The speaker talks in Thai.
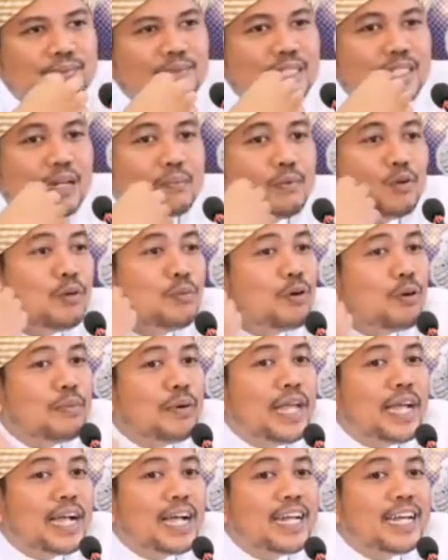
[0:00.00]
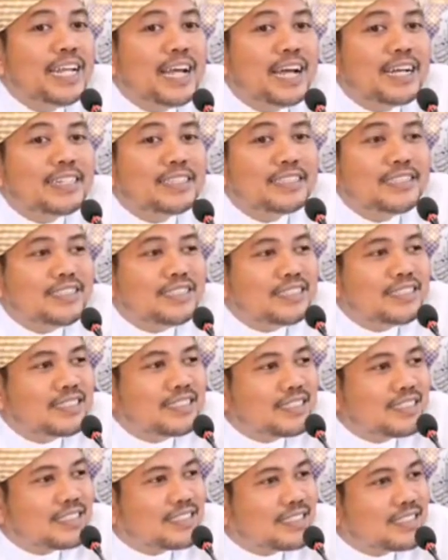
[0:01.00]
สำนวนผมเองอันเนี้ย
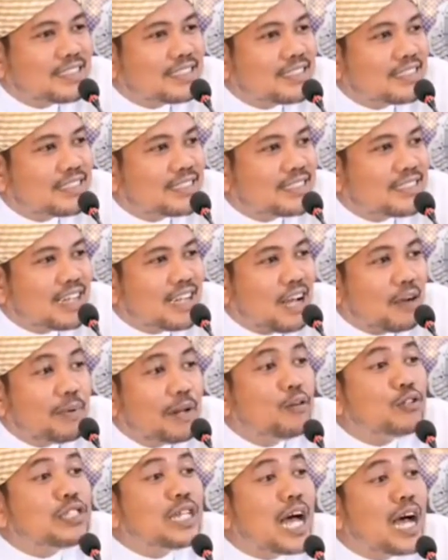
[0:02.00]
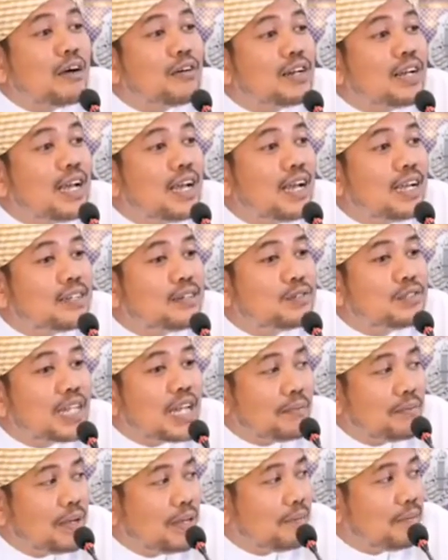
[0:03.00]
เอาเป็นลูกสาวก็ได้อุตส่า
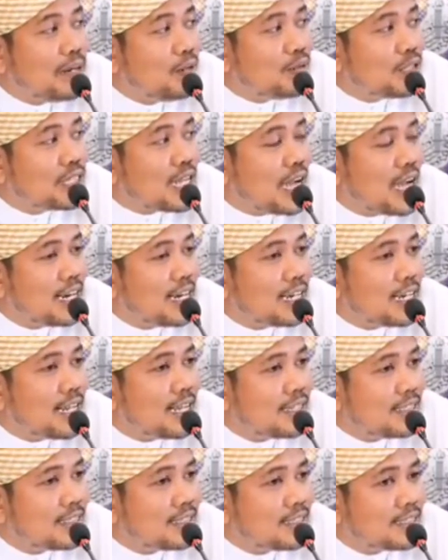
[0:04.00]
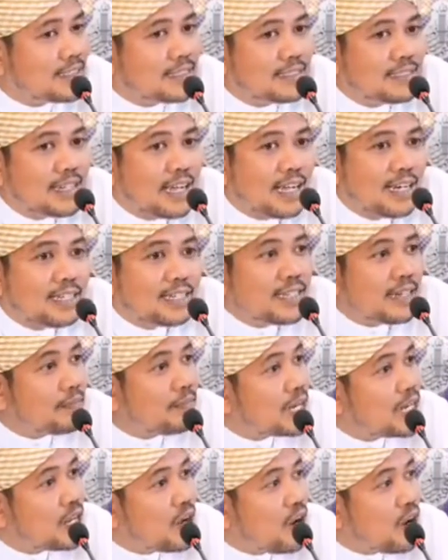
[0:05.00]
ห์เปลี่ยนเป็นลูกชายแล้วนะอันนี้สัพ
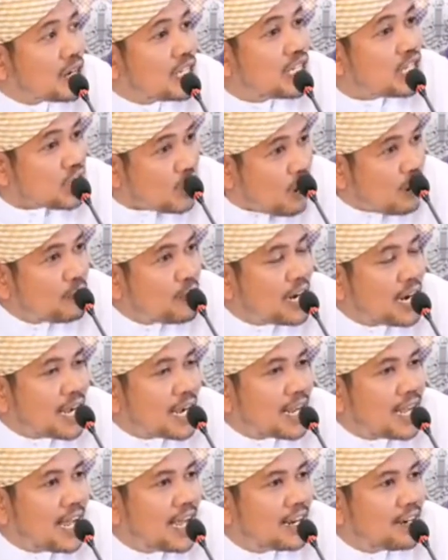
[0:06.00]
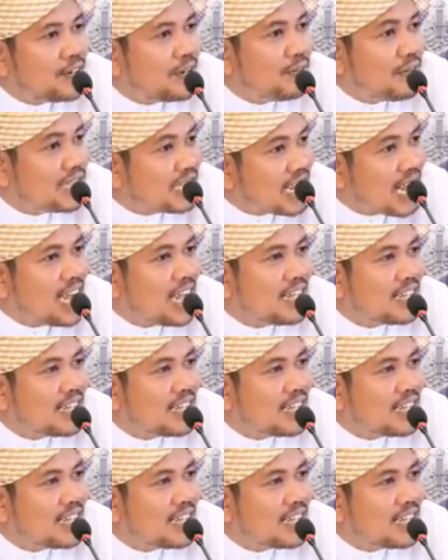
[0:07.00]
พยอกที่ชอบด้วยหลักการด้วยมีซะ